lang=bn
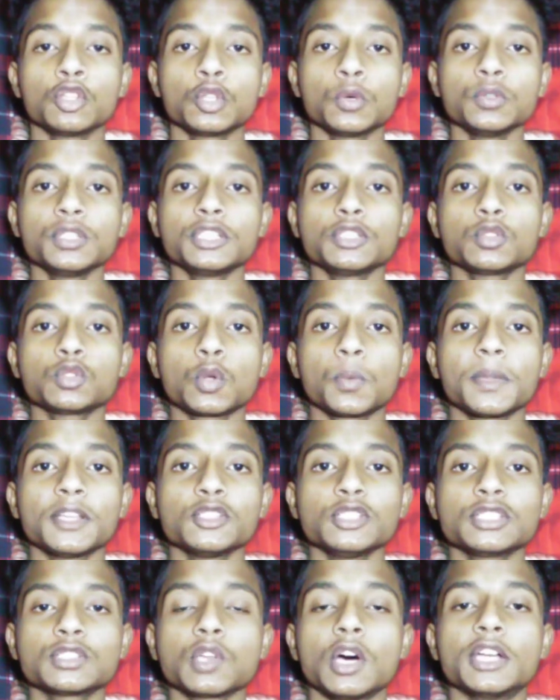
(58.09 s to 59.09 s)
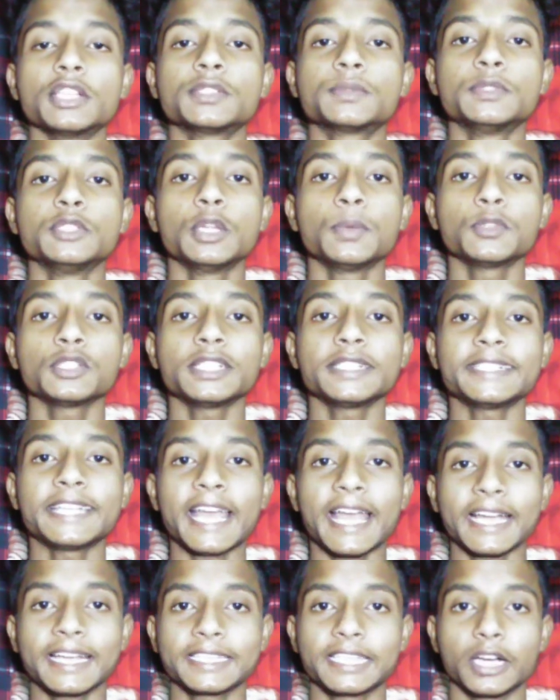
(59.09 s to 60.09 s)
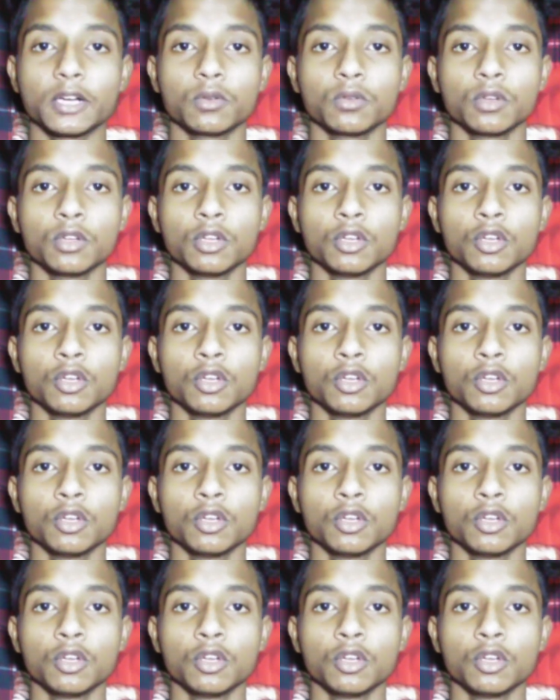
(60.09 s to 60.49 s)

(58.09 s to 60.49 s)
তো তোমরা যদি শর্টস ভিডিওর মধ্যে ট্যাগ দাও